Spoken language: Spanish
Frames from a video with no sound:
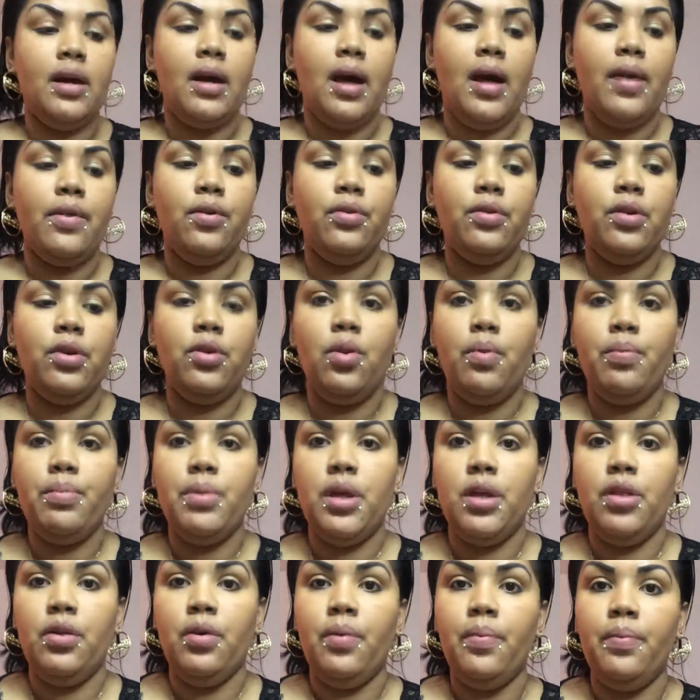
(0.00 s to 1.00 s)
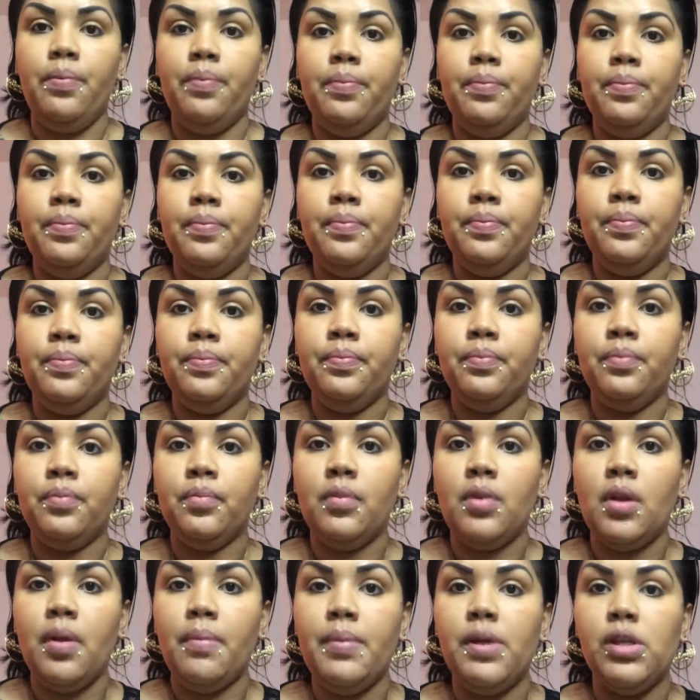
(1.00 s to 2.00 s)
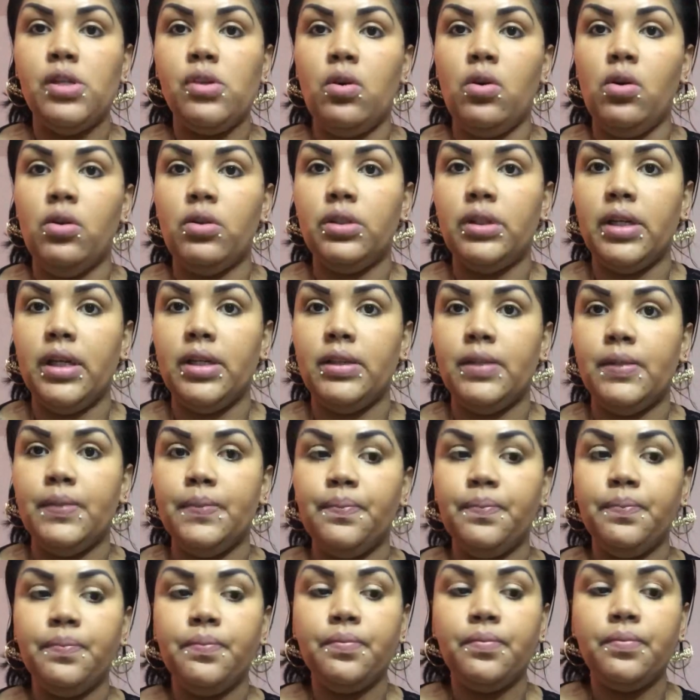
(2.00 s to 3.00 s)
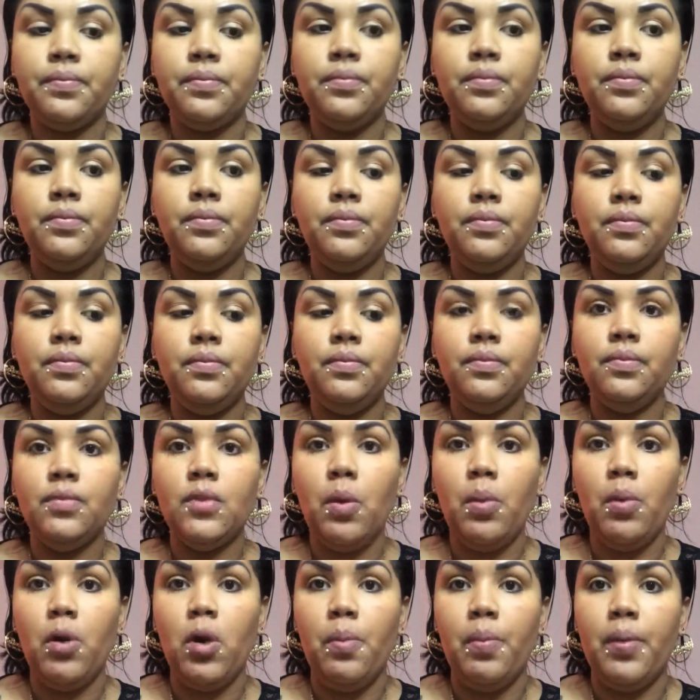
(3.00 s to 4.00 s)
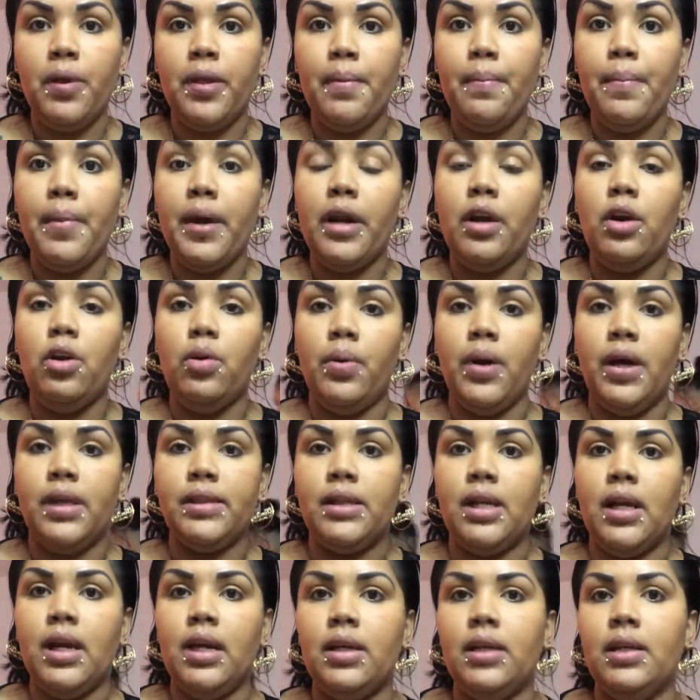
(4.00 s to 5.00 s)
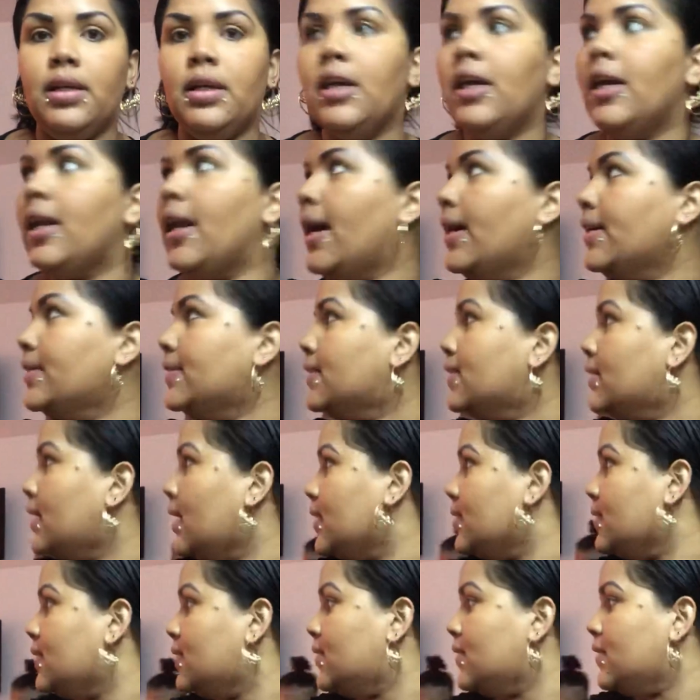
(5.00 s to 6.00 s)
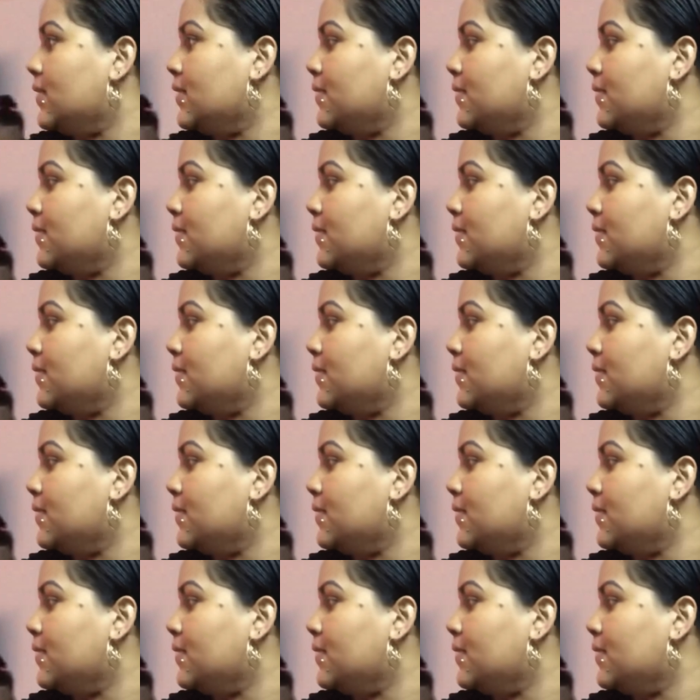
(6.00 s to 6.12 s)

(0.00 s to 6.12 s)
acá donde yo mido mis cosas, como lo pueden ver, lo voy a hacer aquí. Gracias.